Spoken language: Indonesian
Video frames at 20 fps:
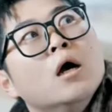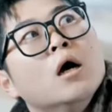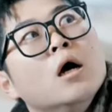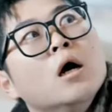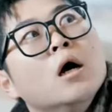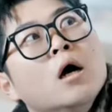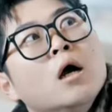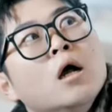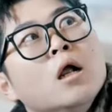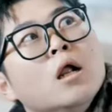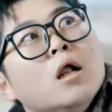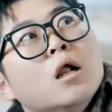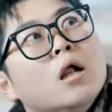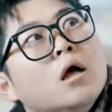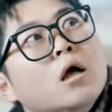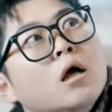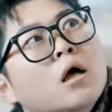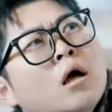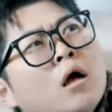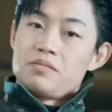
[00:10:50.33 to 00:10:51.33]
patah satu
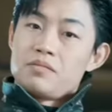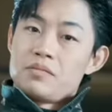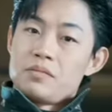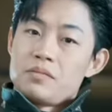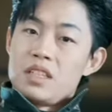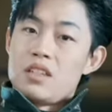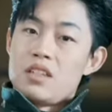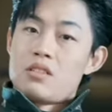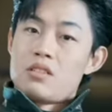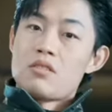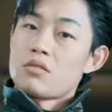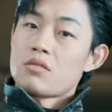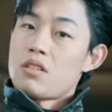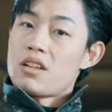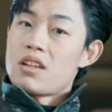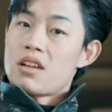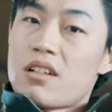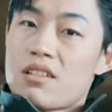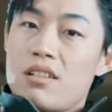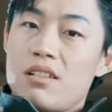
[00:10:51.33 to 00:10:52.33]
jari. Kamu
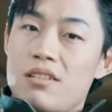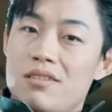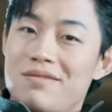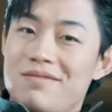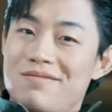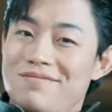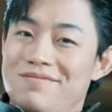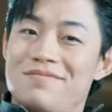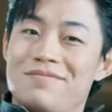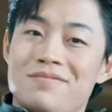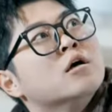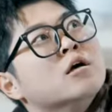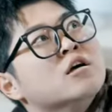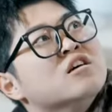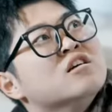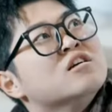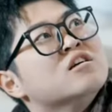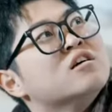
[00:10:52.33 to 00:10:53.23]
akan patah dua jari.